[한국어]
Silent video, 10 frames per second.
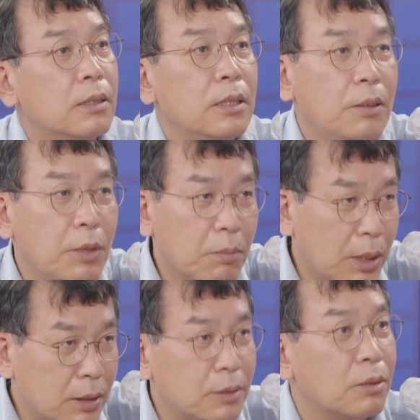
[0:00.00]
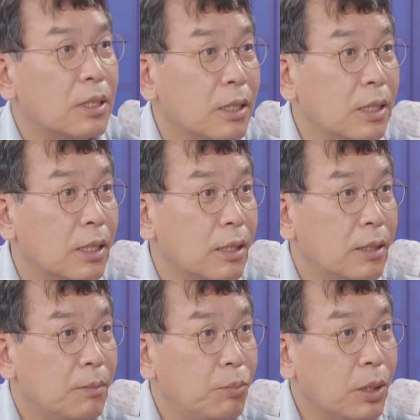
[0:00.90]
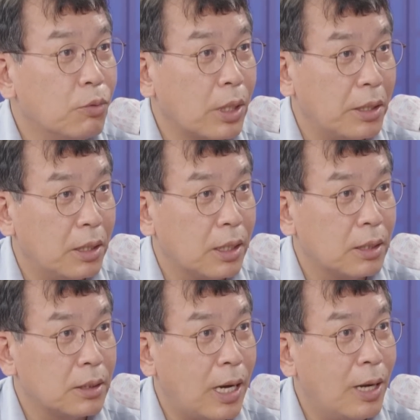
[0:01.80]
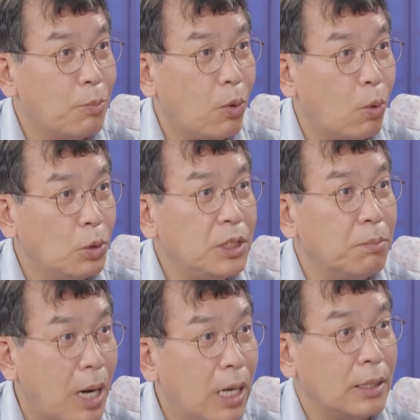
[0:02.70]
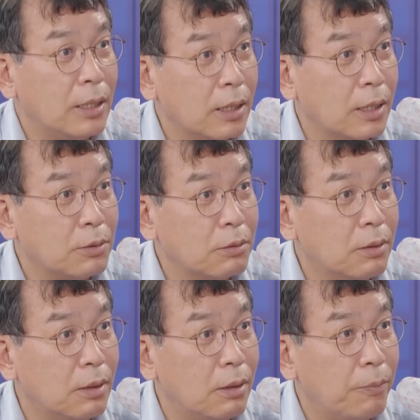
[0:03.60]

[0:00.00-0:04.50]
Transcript: 이명박 대통령이 미국에 연락해서 항모 오지 마 이래가지고